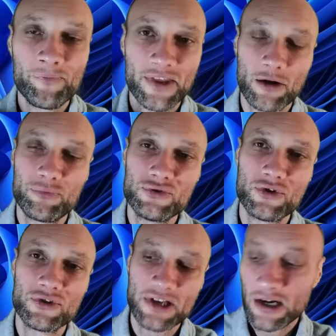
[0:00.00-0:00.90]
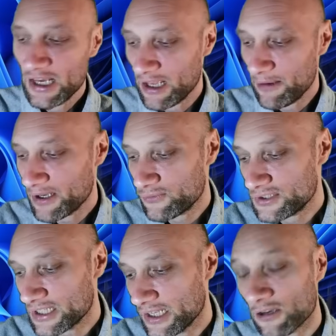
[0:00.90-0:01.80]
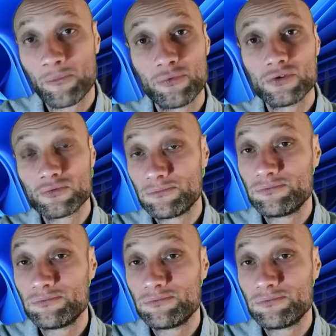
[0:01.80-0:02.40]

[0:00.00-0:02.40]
Et en plus de ça, eh bien, vous allez en plus